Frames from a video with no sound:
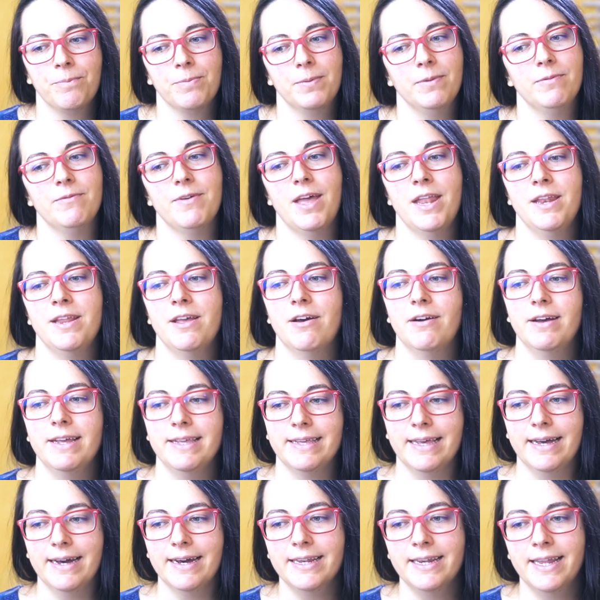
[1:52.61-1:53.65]
Und wenn ihr
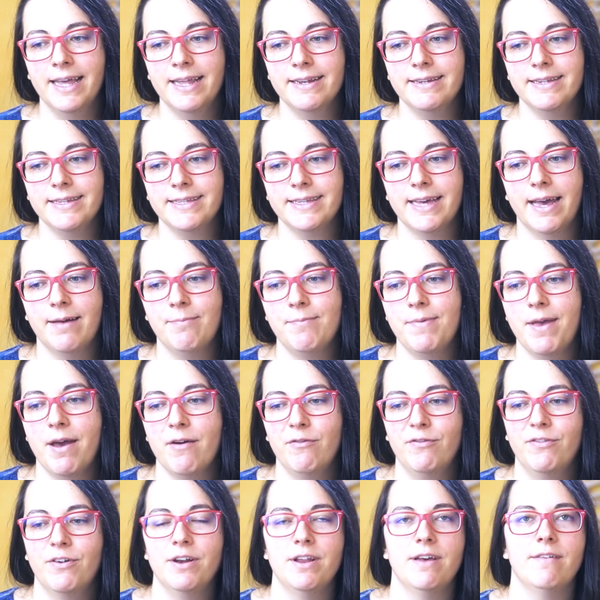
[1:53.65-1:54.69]
euch erinnert, ich habe ja
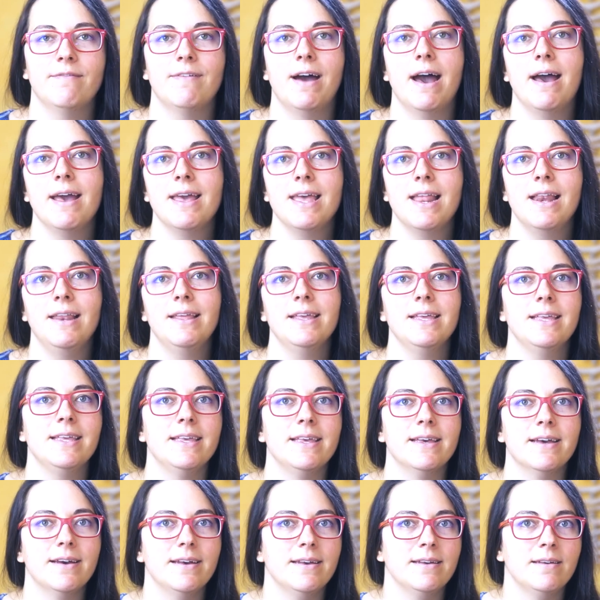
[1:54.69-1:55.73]
vor einer Weile
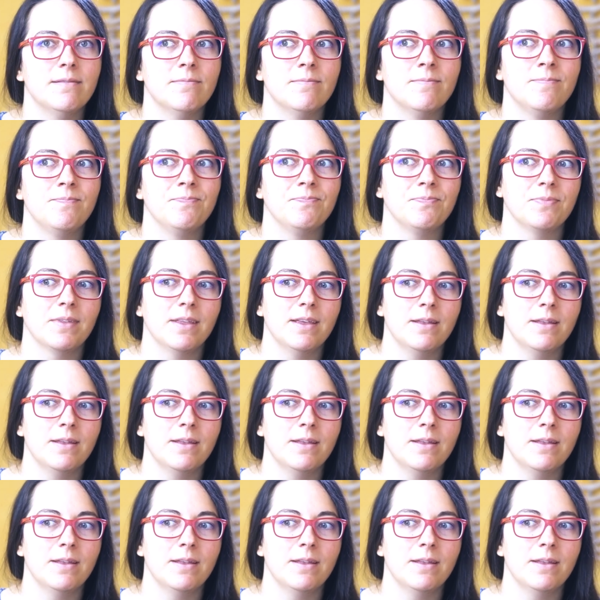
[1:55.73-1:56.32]
hier im,